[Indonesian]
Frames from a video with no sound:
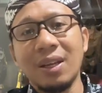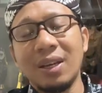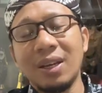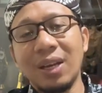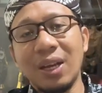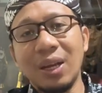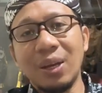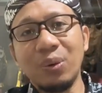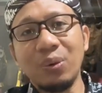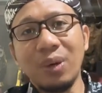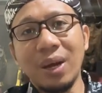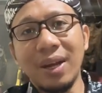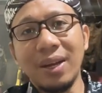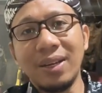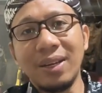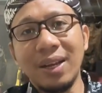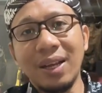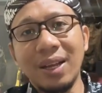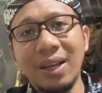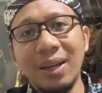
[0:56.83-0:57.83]
Lalu
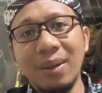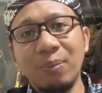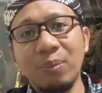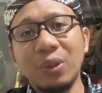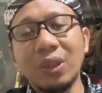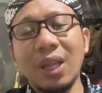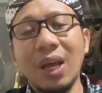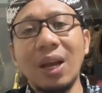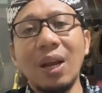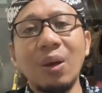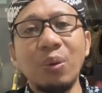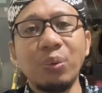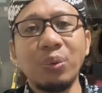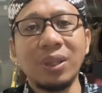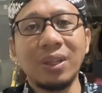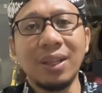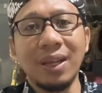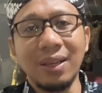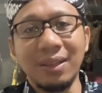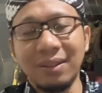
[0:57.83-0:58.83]
ada
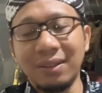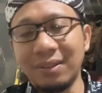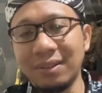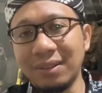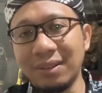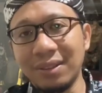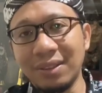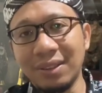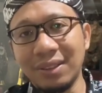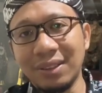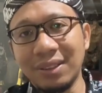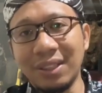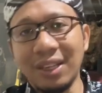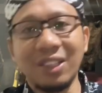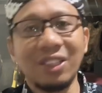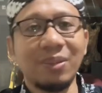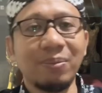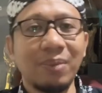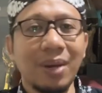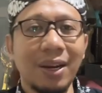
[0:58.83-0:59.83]
mutalawithan
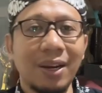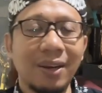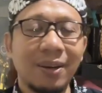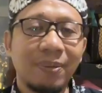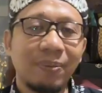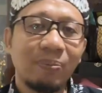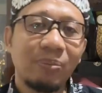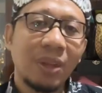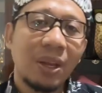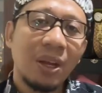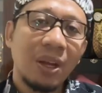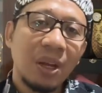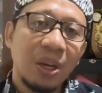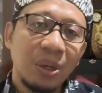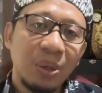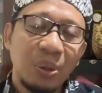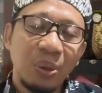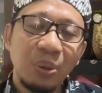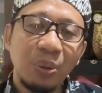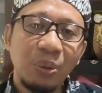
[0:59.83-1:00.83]
tercemar.
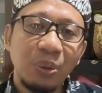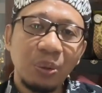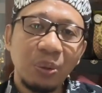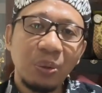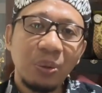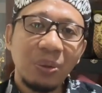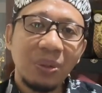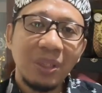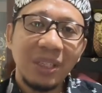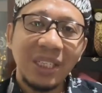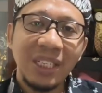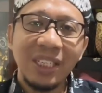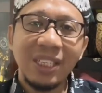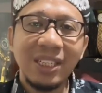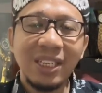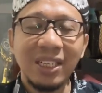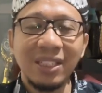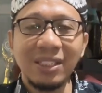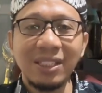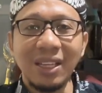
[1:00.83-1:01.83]
Dulu di
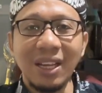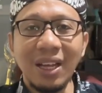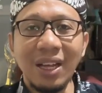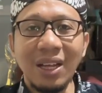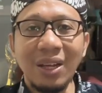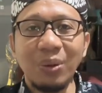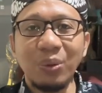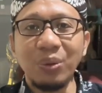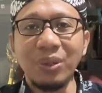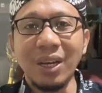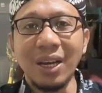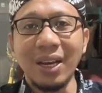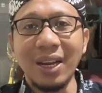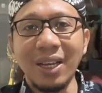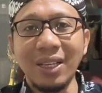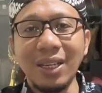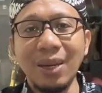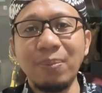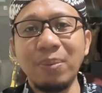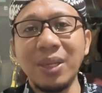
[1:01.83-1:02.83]
desa
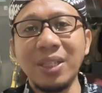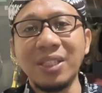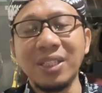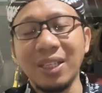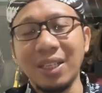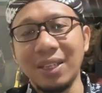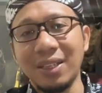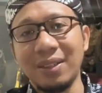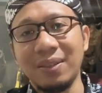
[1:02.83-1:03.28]
udaranya bersih,